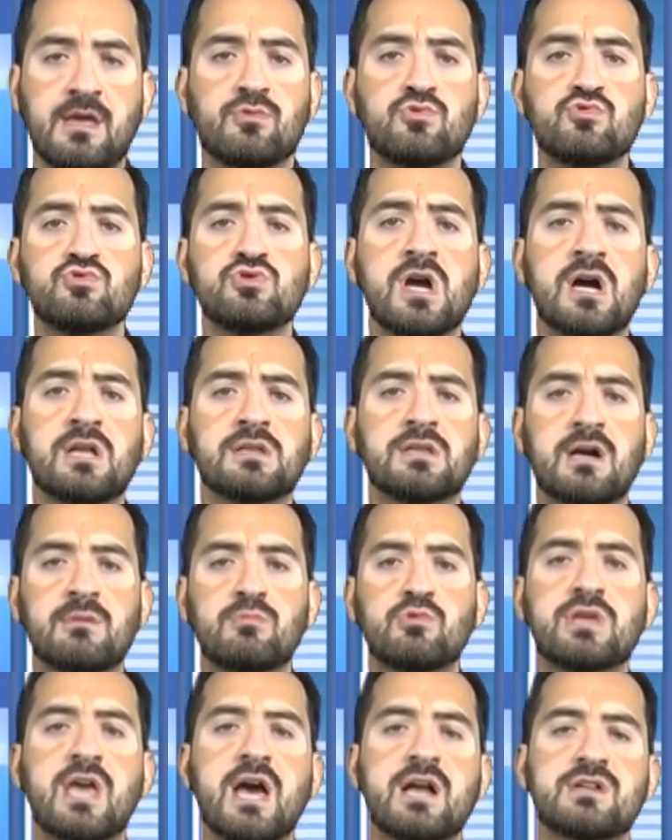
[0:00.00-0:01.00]
Yüce
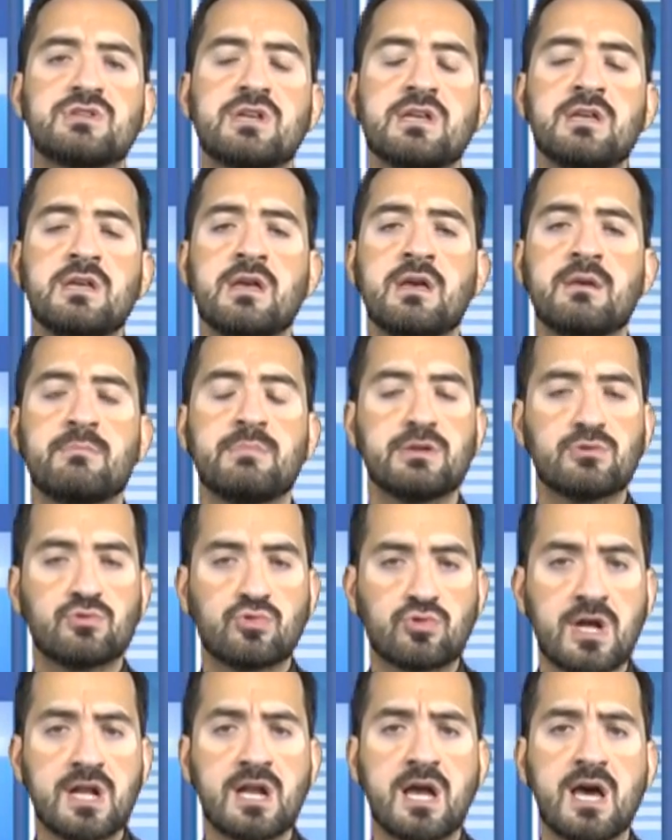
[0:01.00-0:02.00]
Allah bu gerçeği bir
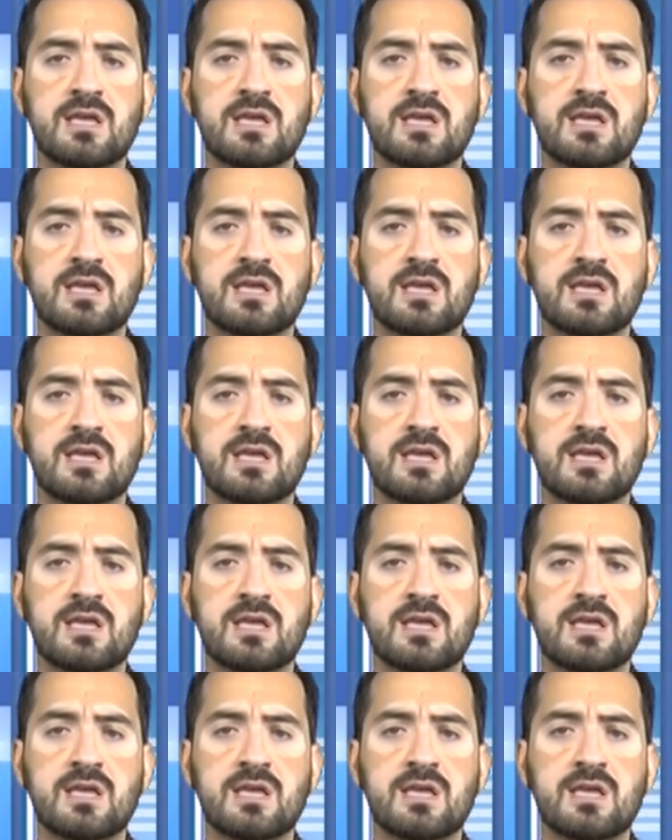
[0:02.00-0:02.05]
Kur'an